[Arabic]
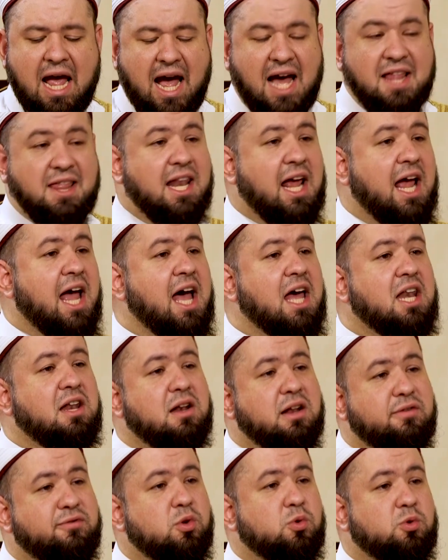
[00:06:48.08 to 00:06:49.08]
هذا الحال
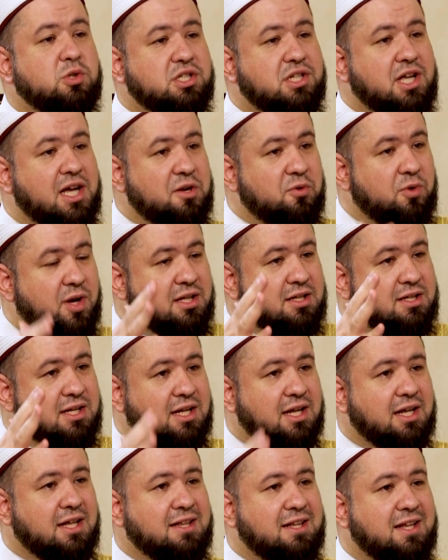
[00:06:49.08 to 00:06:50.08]
اللي في الوجدان
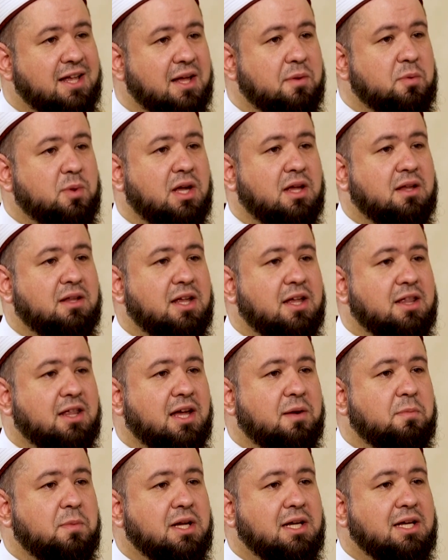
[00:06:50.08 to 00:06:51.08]
وأنت
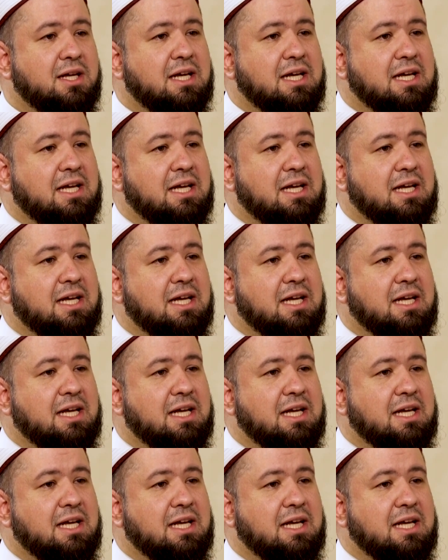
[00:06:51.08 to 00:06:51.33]
تذهب نعم